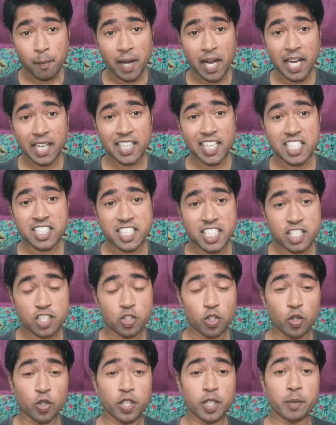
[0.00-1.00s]
बांग्लादेश
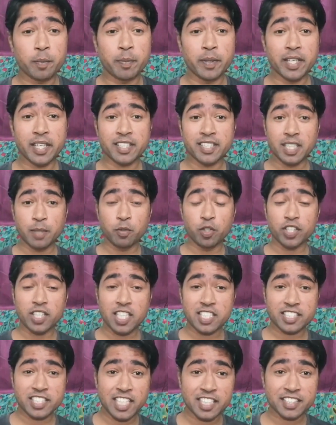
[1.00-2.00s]
दौरे पर जब
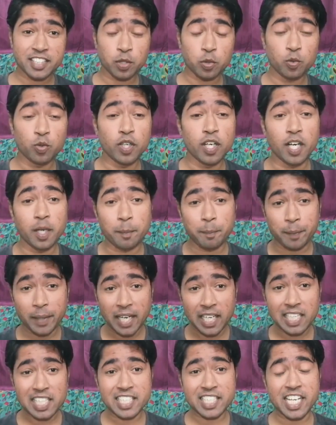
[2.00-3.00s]
उनका सिलेक्शन हुआ
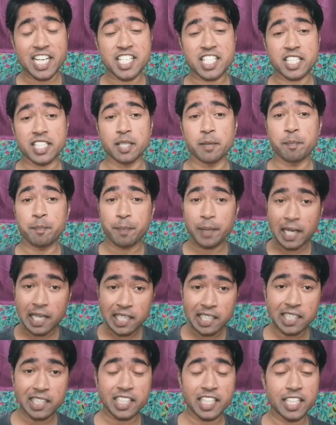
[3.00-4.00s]
पहले टेस्ट के
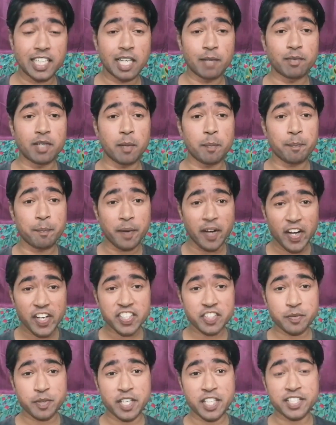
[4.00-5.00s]
पहली ही इनिंग में
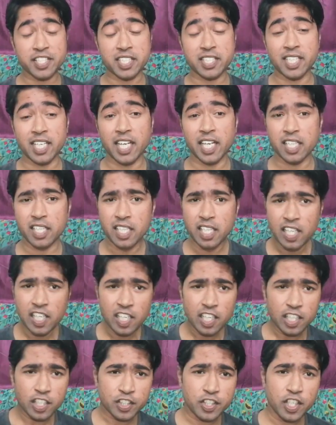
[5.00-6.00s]
पाँच विकेट चटकाए
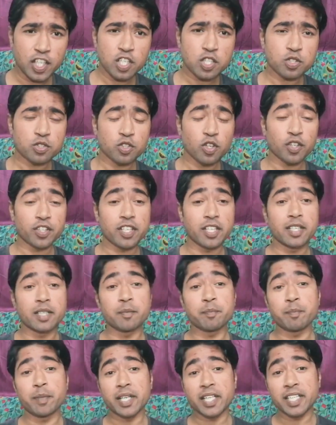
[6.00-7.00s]
डेढ़ सौ
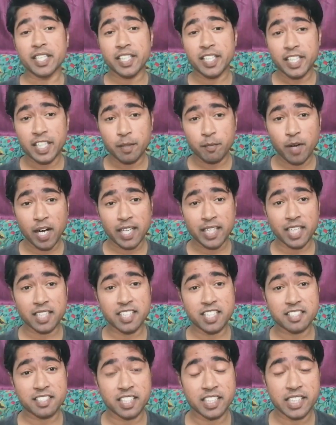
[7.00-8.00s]
रन पर ही
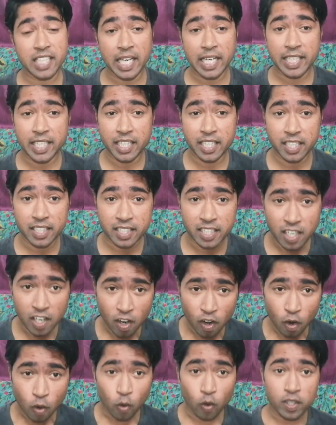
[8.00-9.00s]
बांग्लादेशी टाइगर
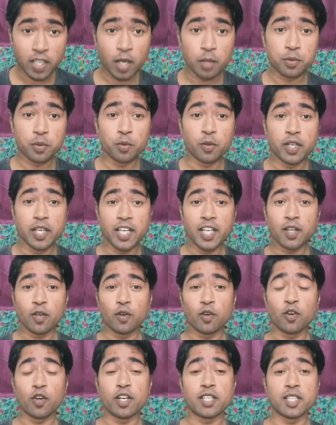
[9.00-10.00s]
ऑल आउट हो गए
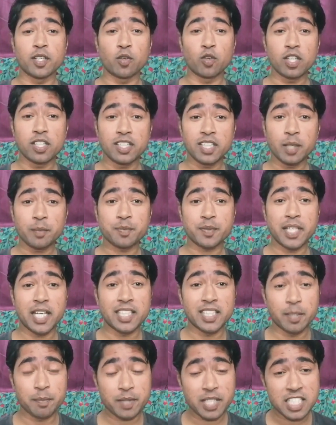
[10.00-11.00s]
और कुलदीप
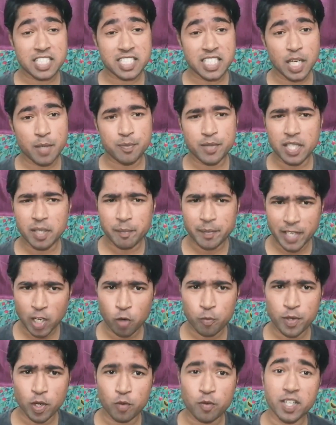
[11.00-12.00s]
यादव के सामने
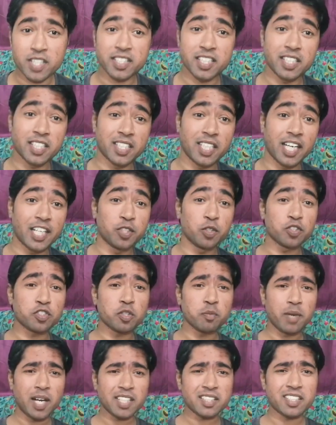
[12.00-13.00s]
म्याऊ म्याऊ करते नजर आए
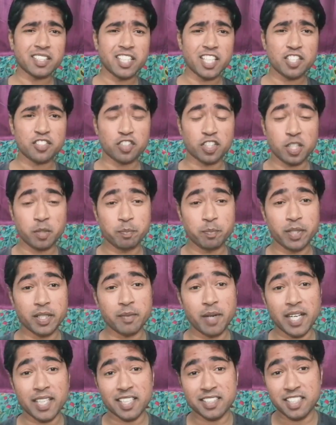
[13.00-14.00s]
दोस्तों मात्र डेढ़ रन
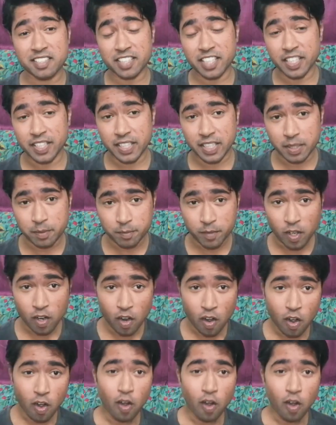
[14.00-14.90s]
पर बांग्लादेश की टीम